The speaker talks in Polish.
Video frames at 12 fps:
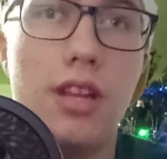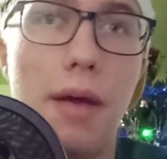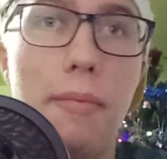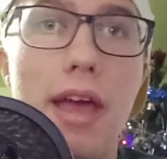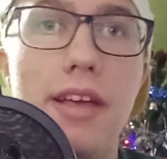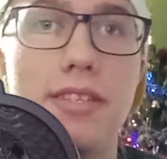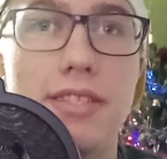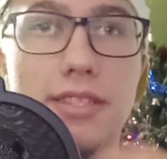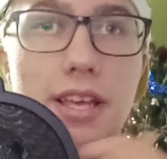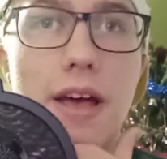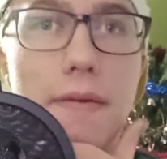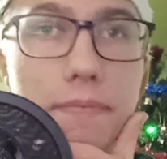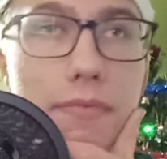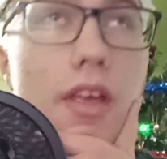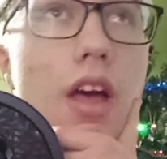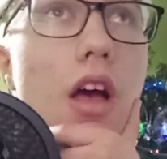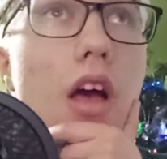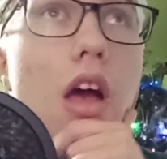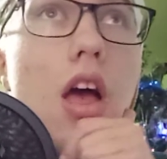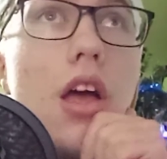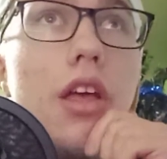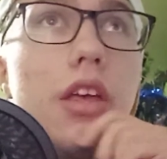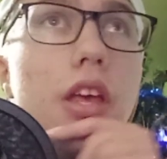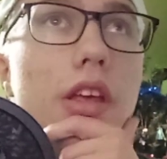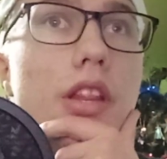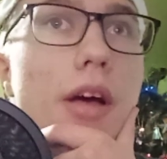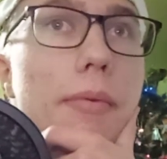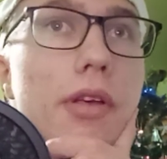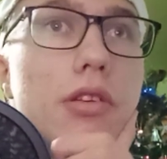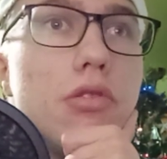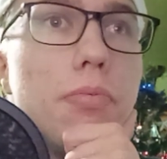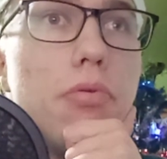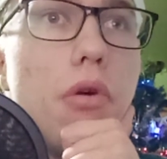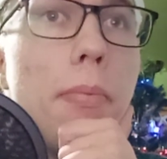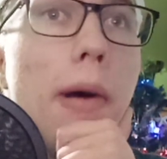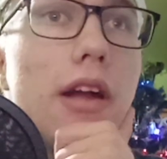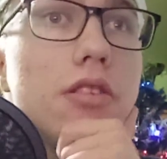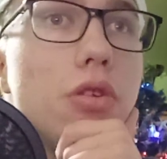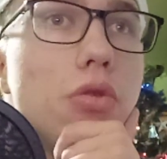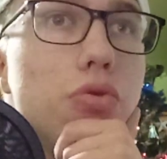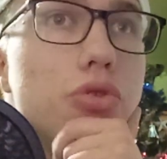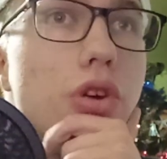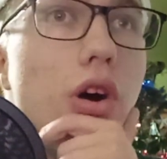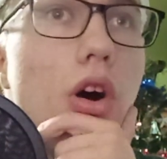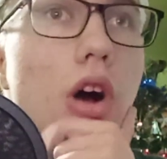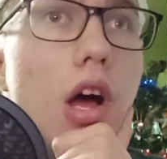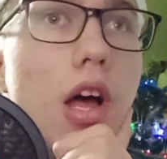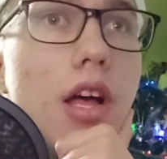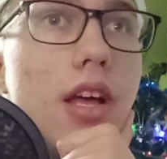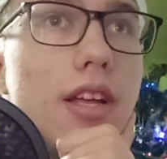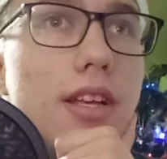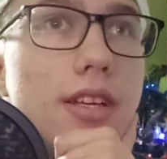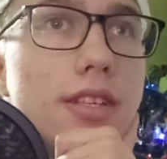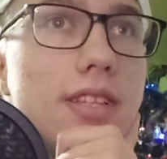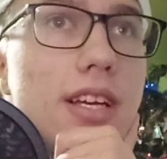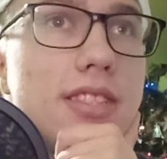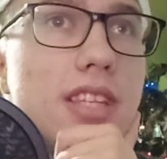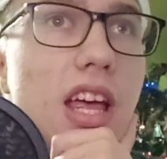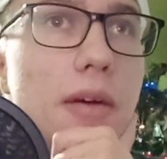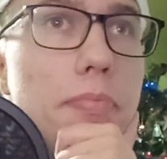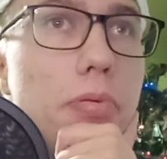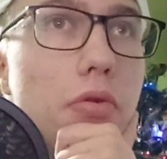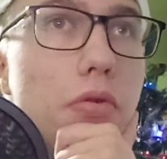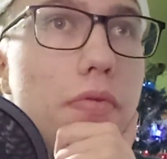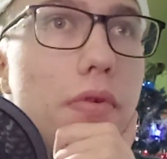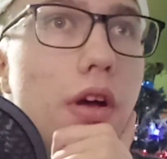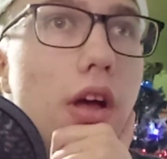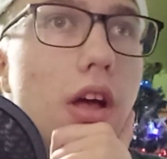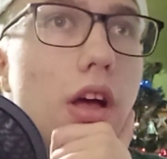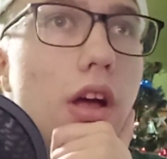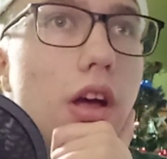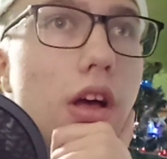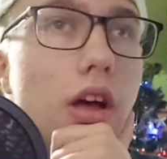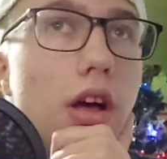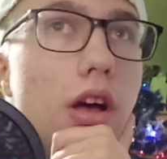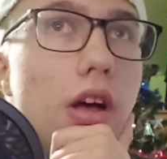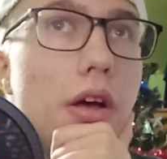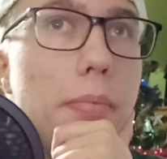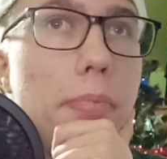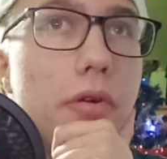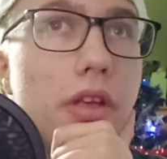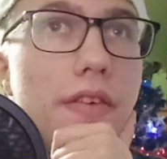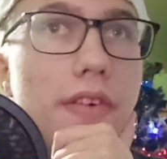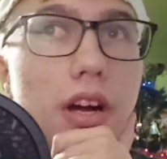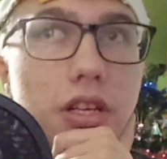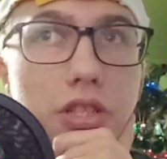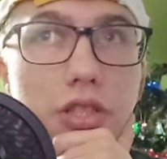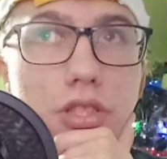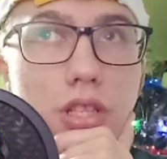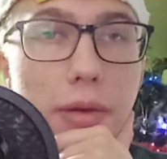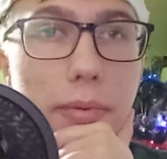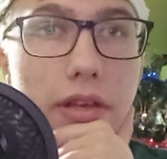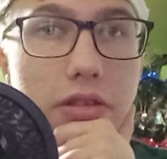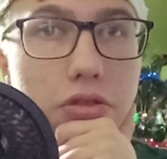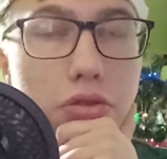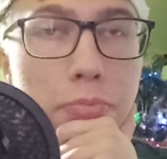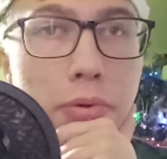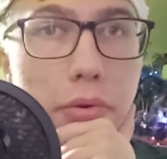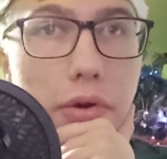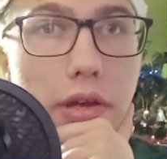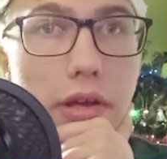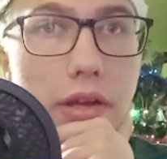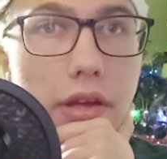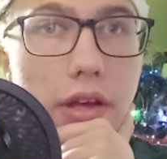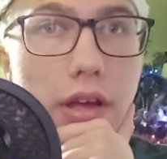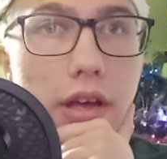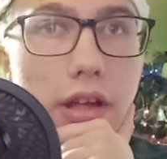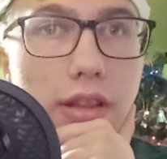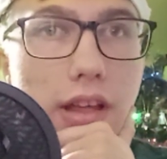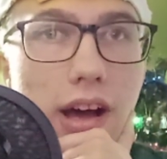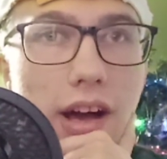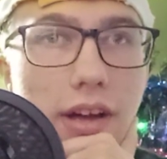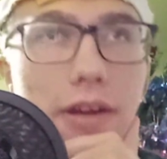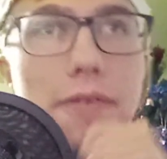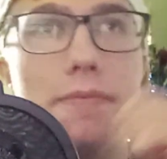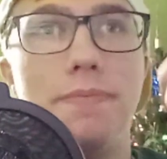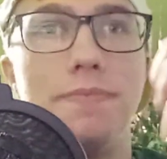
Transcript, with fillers: na miejsce i na miejscu było bardzo dużo e, zastępów, e, ponieważ na miejscu były tak